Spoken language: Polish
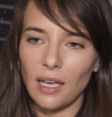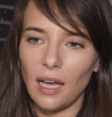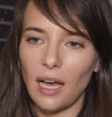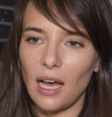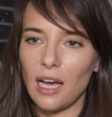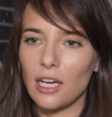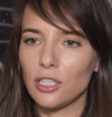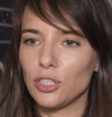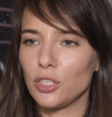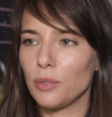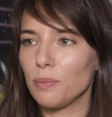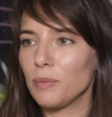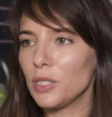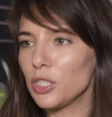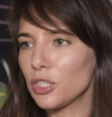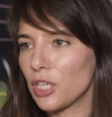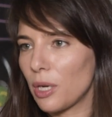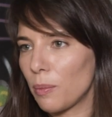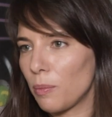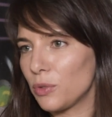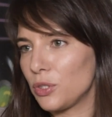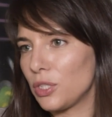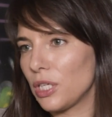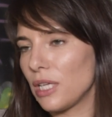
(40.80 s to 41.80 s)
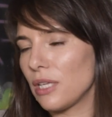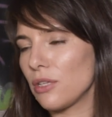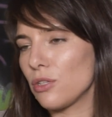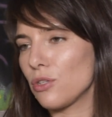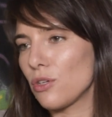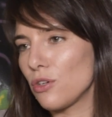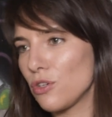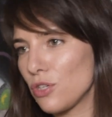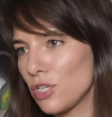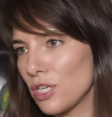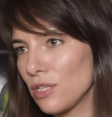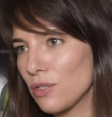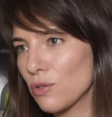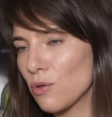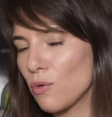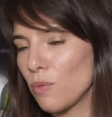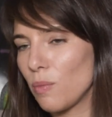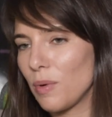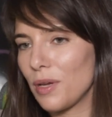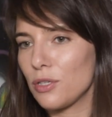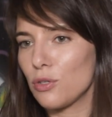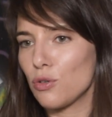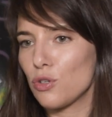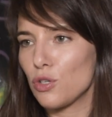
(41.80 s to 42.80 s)
a że mieszka po sąsiedzku,
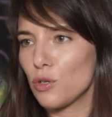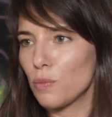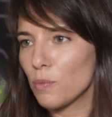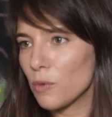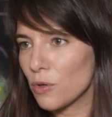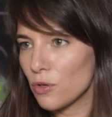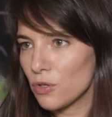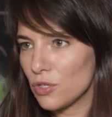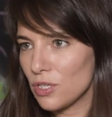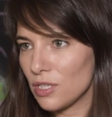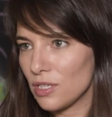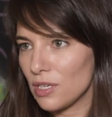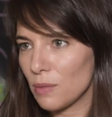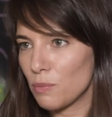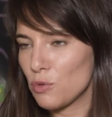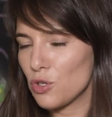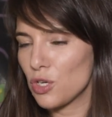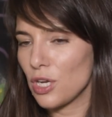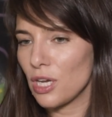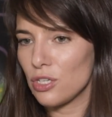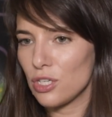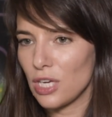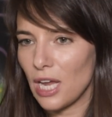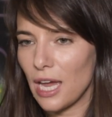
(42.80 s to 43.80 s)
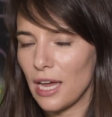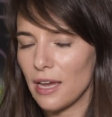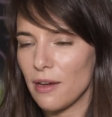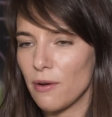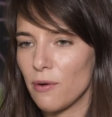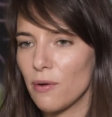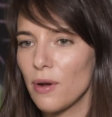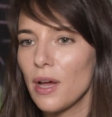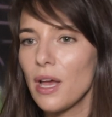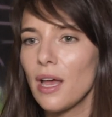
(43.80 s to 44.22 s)
bardzo szybko się zaprzyjaźniają